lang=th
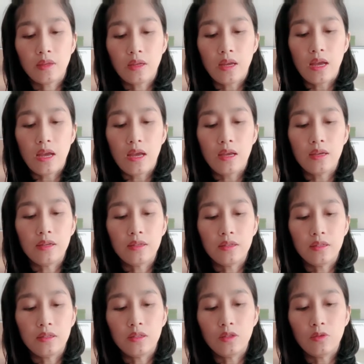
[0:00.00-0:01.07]
อ่ะ
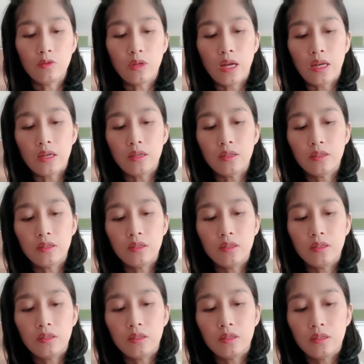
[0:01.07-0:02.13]
ดูกัน
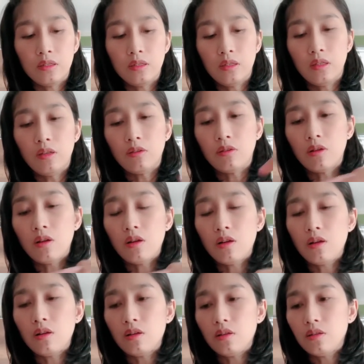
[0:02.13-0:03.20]
แล้วก็
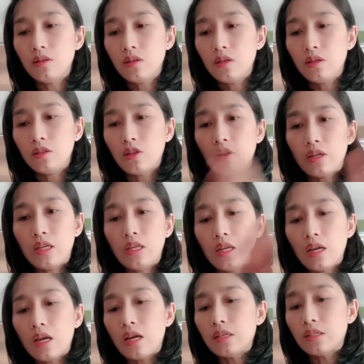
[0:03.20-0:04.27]
ตอนนี้
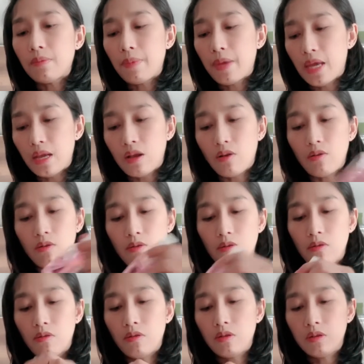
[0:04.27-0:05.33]
นะคะ สเปรย์แอลกอฮอ
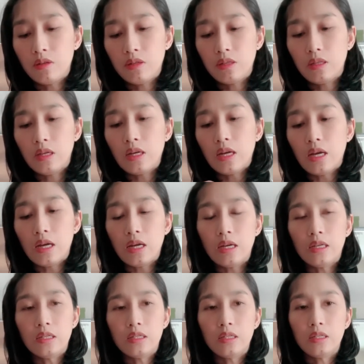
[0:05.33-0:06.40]
ล์นะคะ
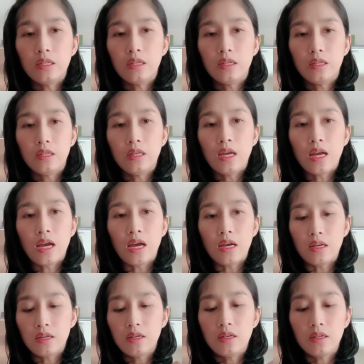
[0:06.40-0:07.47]
เนี่ยค่ะ
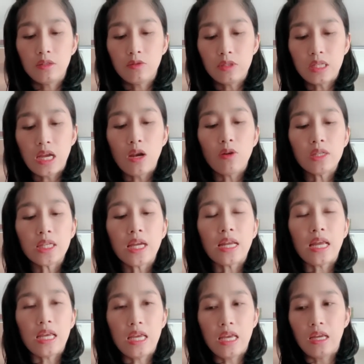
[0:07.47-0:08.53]
กุญแจรถใส่
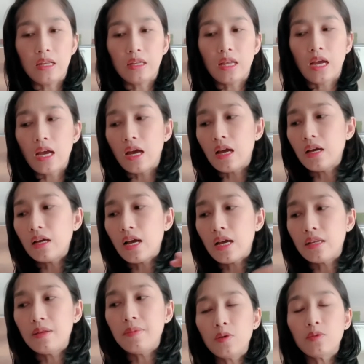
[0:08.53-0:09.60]
ได้อีกนะคะ ใคร
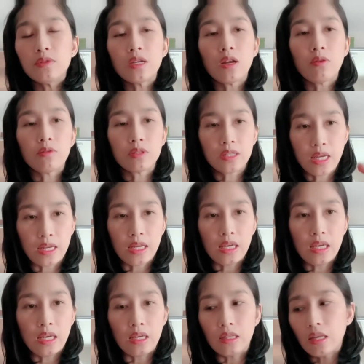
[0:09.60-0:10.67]
ที่มีแจรถใส่ได้
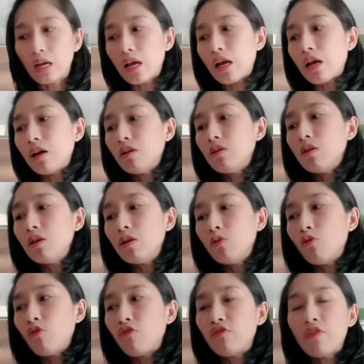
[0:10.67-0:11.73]
อีกนะคะ
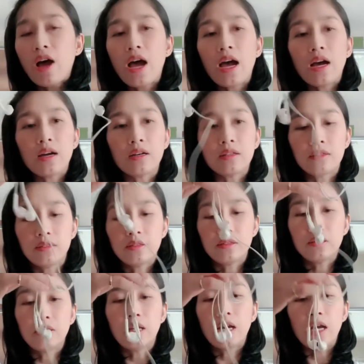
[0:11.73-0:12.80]
หูฟัง
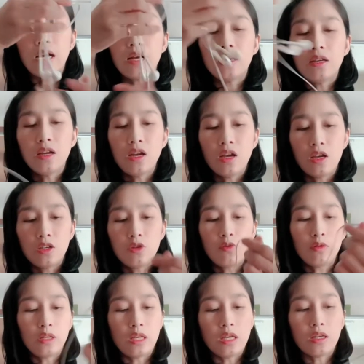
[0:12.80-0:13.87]
นะคะ ยุค
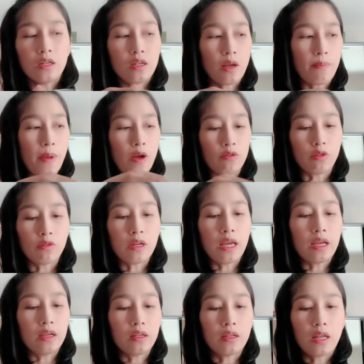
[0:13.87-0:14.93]
นี้คือกระเป๋าต้องเล็
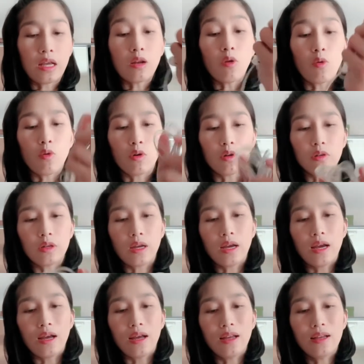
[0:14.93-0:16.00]
กเล็กลงนะ
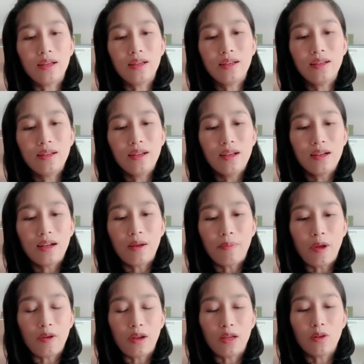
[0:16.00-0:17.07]
คะ กระ
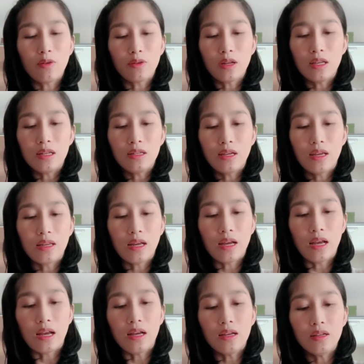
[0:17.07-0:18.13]
เป๋าเล็กลงเรื่อย ๆนะ
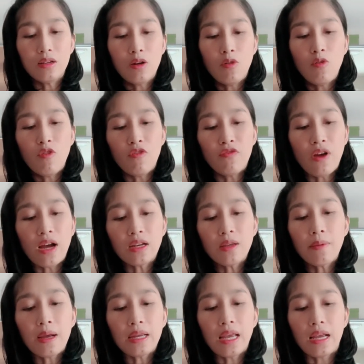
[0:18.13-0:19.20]
คะหูฟังที่
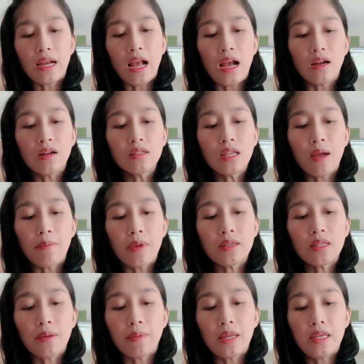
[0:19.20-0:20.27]
มาเกะกะก็สามารถ
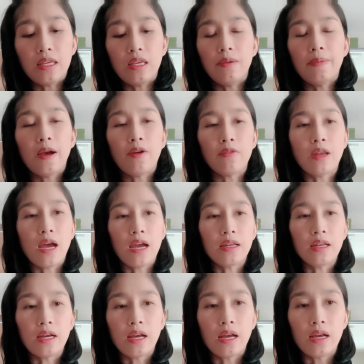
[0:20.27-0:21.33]
ใส่ไปในคีเพาได้
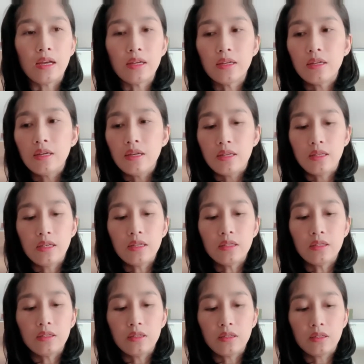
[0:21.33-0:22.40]
นะคะ นี่
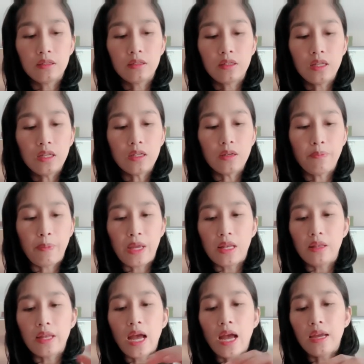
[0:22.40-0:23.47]
คือนี่คือปิด
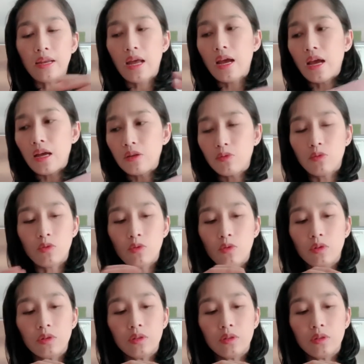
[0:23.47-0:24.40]
ได้นะคะทุกคน